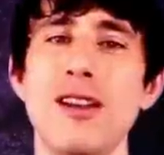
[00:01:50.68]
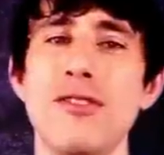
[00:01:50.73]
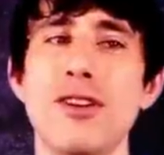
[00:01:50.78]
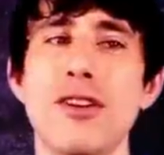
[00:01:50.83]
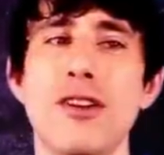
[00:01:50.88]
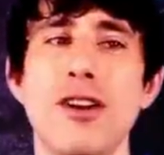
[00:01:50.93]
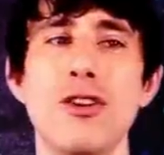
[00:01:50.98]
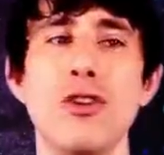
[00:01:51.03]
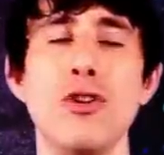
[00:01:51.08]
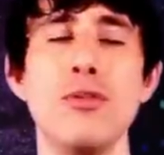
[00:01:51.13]
على
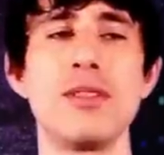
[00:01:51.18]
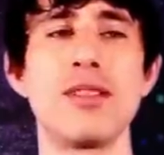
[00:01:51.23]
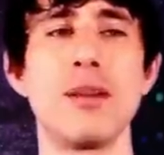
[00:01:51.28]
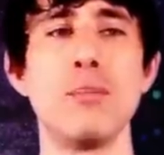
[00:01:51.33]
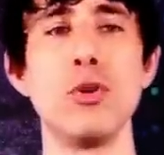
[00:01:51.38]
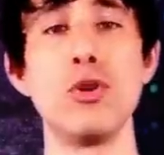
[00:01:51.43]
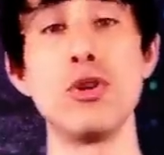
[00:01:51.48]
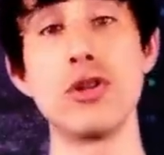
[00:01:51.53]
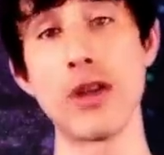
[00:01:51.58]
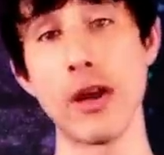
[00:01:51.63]
فكرة اللي هو
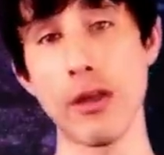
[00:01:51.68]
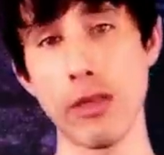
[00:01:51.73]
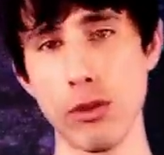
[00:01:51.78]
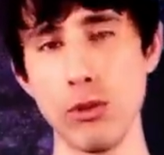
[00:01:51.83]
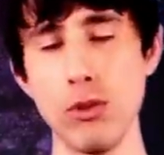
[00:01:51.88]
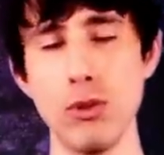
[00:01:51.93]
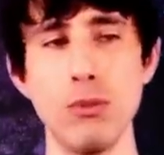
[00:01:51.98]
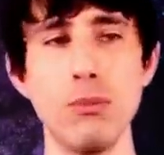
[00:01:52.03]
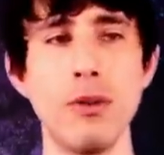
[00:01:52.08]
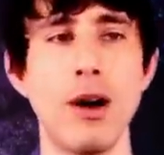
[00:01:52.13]
بسموه
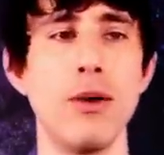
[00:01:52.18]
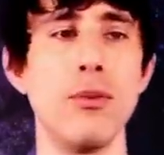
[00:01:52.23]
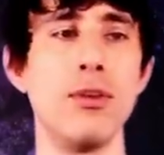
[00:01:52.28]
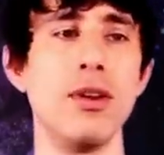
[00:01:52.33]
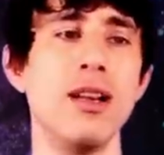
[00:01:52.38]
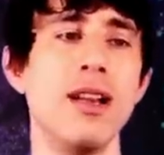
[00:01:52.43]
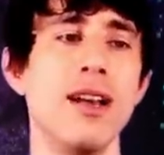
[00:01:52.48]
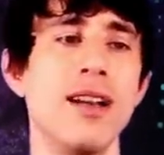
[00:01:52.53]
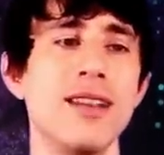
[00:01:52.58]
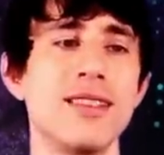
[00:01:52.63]
الجاثوم أو
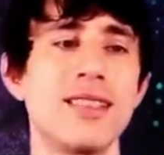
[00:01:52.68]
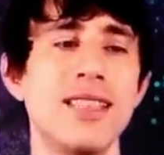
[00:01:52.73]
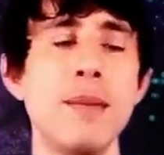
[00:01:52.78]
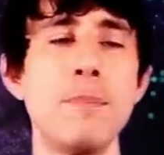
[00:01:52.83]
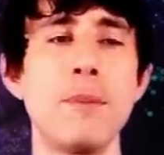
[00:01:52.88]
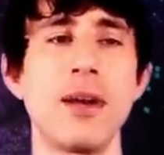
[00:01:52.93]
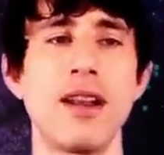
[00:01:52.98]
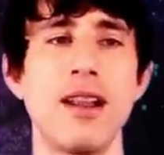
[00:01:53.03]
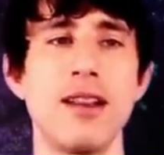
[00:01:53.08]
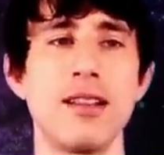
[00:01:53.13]
السليب
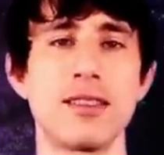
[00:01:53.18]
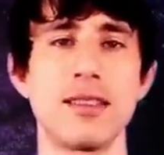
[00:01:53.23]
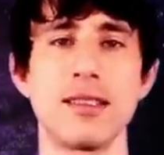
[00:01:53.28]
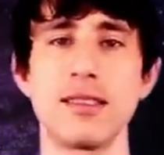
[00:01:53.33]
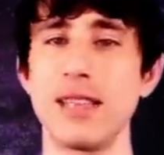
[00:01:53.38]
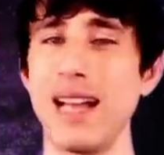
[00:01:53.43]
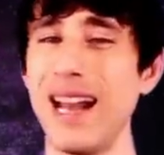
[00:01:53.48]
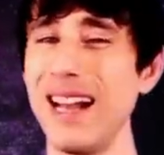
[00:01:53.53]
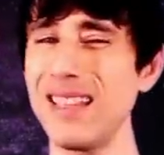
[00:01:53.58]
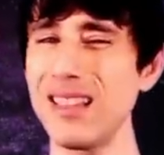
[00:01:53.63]

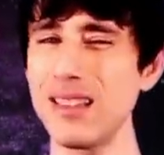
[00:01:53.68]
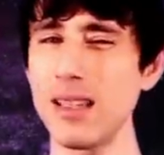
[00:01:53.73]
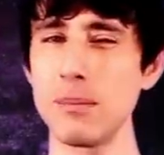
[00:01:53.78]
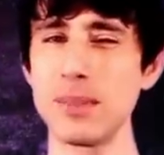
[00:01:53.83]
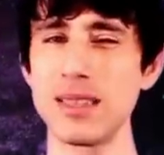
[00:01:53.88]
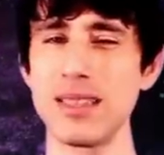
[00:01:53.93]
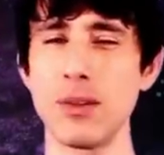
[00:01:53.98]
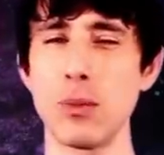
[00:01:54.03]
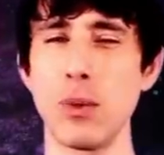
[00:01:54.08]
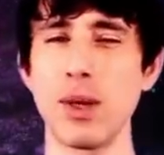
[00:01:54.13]
باراليسيس عادة
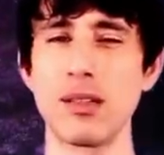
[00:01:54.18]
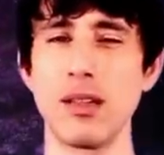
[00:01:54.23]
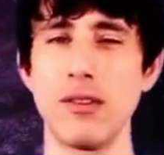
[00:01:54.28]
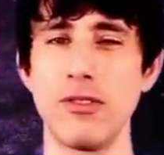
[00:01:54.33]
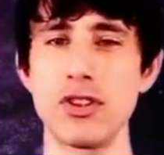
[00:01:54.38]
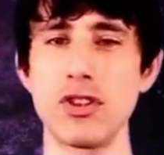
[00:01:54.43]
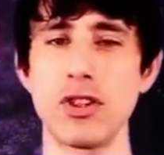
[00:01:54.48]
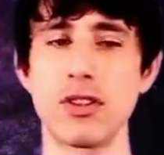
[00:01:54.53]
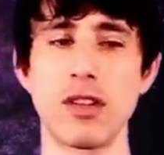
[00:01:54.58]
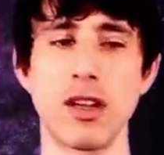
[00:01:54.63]
بيصير وقت
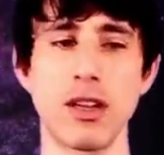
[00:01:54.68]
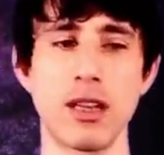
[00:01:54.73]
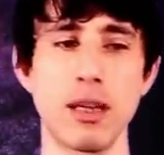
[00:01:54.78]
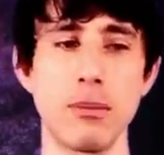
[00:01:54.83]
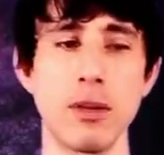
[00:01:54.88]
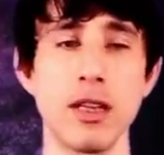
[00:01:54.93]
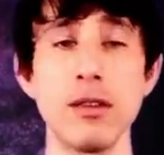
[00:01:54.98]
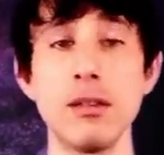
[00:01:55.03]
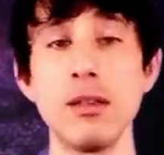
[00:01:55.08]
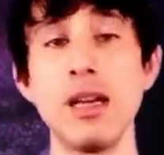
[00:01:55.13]
الفجر
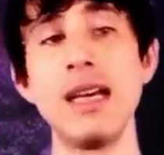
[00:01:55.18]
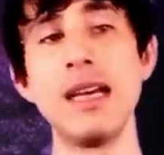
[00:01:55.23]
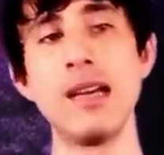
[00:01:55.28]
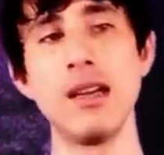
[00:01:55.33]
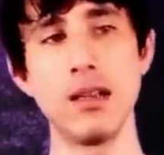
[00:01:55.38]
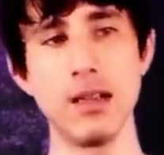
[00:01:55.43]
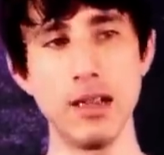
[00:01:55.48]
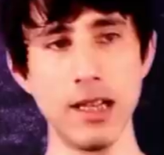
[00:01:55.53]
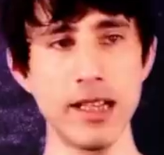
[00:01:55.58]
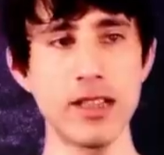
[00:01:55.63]
تقريبا
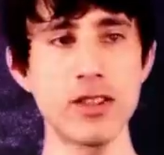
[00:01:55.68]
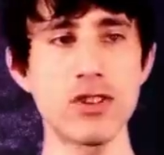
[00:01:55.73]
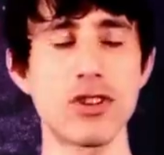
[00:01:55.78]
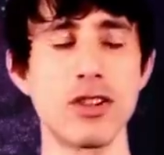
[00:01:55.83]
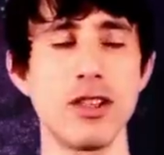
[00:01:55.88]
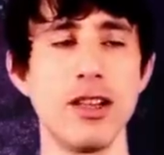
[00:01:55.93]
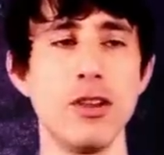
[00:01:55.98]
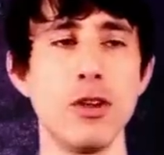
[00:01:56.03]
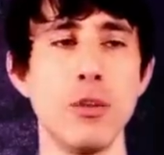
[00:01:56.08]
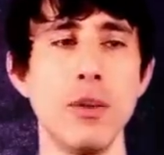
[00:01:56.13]
ليش؟
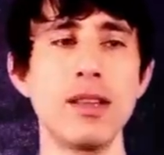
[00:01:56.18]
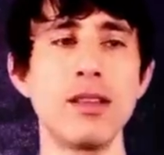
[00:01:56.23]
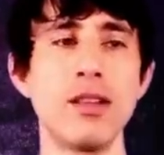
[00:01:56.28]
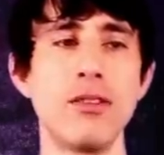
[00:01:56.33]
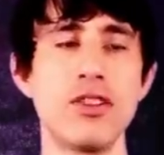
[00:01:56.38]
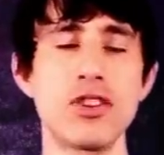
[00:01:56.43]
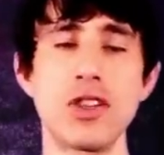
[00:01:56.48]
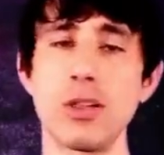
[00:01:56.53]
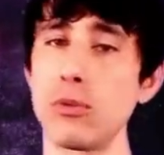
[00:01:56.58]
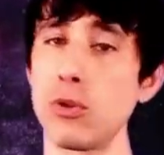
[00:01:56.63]
لأنه وقت
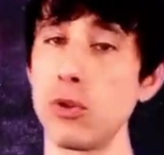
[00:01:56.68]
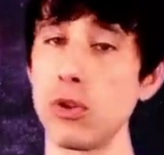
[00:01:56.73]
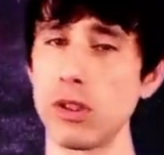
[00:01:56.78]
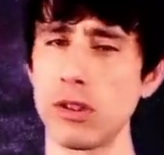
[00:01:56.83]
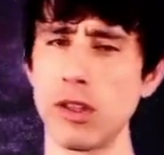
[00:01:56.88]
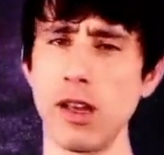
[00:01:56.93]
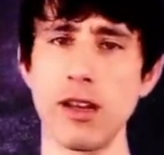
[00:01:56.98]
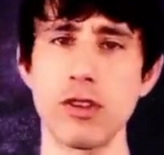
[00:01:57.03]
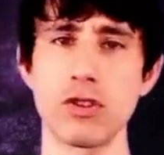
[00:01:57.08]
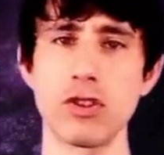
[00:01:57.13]
الفجر تكون
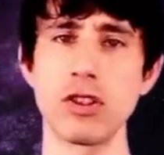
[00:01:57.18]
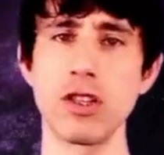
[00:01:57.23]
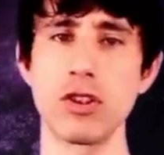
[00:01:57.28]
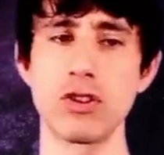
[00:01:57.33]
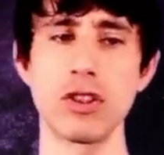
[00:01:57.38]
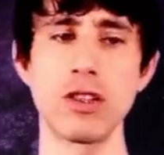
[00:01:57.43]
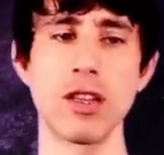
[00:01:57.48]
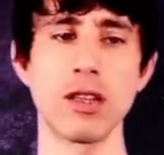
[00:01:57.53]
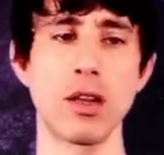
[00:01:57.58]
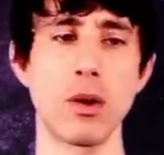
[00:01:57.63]
الطاقة جدا
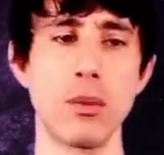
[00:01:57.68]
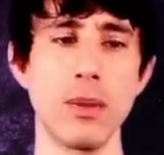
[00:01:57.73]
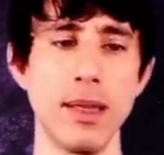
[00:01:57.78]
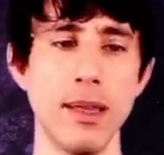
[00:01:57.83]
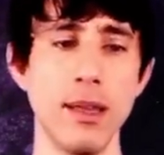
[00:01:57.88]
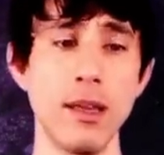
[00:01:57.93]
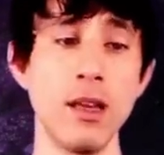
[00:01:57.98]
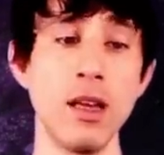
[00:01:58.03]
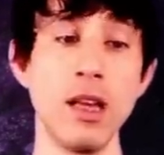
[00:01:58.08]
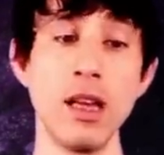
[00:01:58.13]
جدا
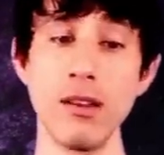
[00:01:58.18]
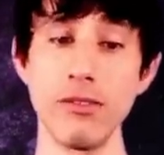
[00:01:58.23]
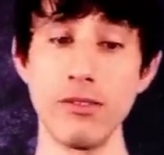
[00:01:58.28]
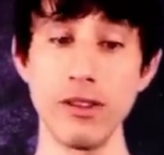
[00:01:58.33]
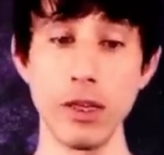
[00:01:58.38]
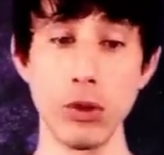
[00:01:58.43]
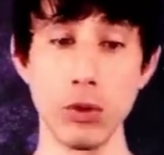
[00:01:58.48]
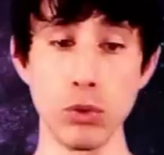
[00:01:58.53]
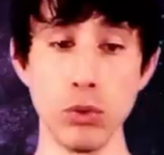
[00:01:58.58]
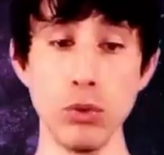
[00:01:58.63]
قوية
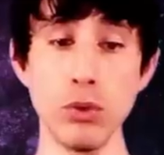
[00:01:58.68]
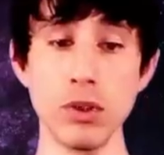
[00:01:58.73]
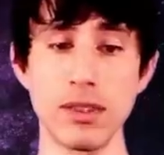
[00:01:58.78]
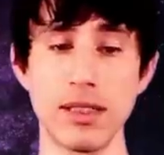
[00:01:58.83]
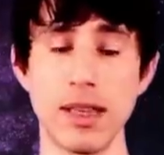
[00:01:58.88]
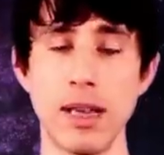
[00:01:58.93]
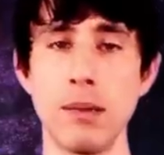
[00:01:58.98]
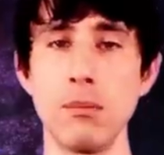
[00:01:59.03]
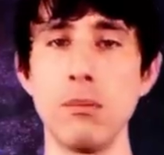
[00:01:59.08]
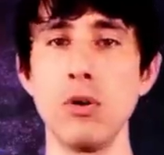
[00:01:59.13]
في هدوء
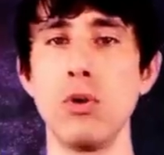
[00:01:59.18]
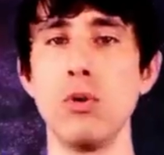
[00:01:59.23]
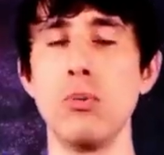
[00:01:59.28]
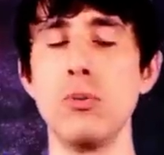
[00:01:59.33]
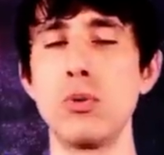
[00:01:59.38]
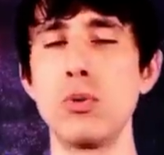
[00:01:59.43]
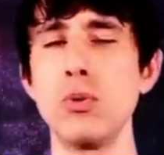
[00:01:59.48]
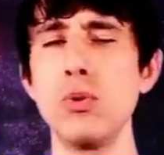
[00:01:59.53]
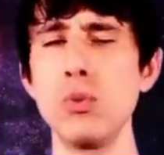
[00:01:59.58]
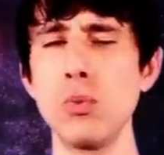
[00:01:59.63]
تام
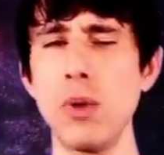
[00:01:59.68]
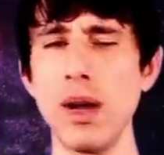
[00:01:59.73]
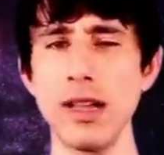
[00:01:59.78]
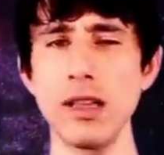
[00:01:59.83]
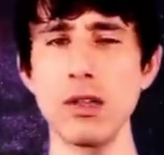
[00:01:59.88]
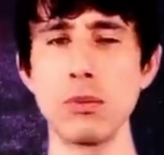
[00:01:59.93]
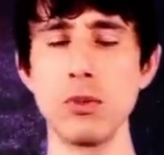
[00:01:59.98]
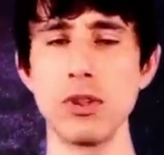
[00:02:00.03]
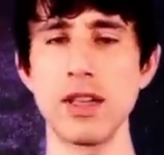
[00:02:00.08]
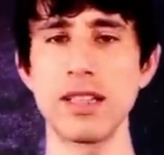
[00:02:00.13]
وبكون
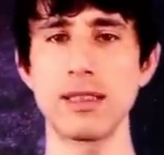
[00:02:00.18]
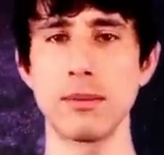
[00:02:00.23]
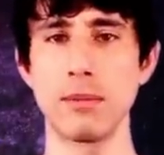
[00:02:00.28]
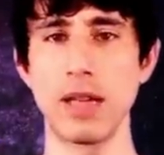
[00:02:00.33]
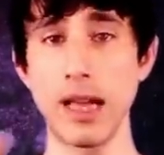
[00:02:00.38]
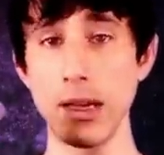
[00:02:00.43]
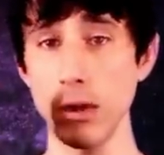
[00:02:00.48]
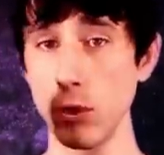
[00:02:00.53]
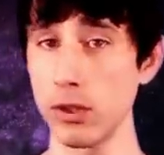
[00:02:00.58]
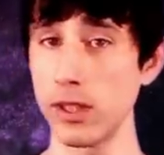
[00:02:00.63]
وقت مناسب
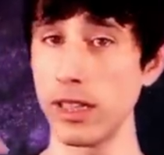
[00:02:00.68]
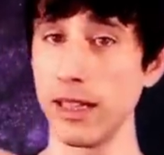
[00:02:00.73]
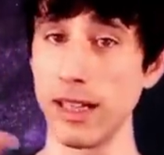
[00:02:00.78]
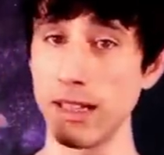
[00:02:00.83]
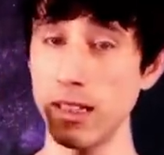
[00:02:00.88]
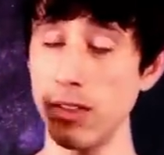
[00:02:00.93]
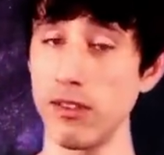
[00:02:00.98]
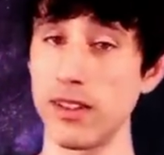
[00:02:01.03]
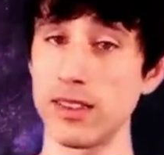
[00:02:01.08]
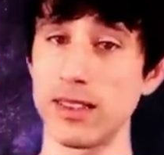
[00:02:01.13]
لهي الغدة إنها
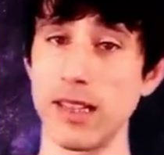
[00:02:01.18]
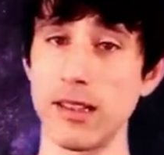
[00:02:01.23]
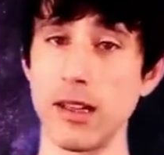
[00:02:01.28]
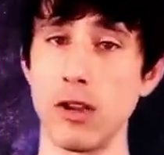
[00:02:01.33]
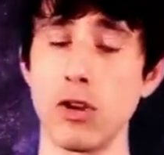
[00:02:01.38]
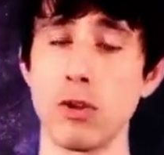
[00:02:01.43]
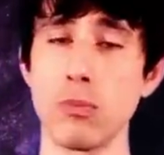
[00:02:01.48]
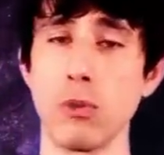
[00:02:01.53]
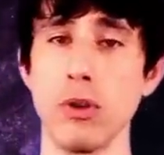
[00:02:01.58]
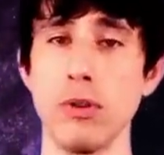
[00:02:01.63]
تفرز هذا
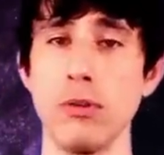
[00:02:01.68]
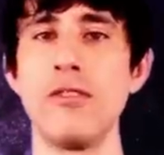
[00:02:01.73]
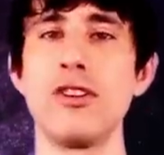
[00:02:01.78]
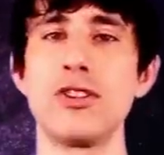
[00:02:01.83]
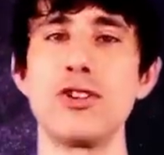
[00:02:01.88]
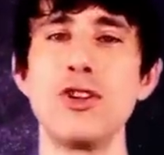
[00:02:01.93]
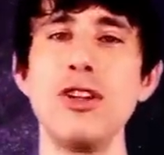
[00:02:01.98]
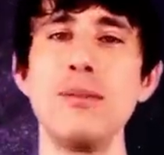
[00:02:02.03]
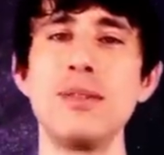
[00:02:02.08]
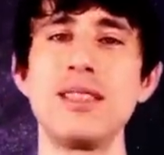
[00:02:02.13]
الهرمون
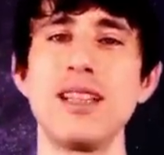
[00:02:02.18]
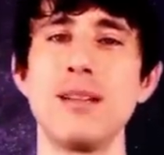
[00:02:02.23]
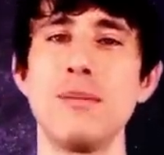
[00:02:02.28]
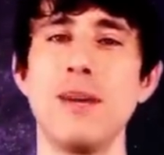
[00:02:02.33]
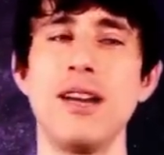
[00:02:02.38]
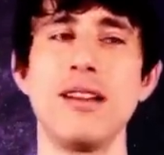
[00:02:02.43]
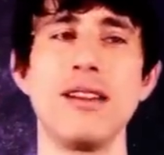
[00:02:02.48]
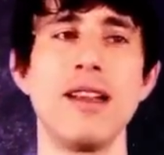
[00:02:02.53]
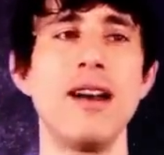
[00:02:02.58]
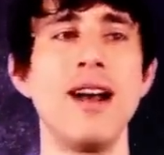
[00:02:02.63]
فشو اللي بيصير
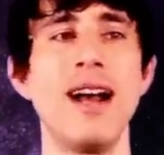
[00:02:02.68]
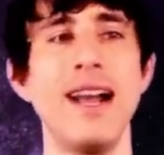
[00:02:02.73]
معنا؟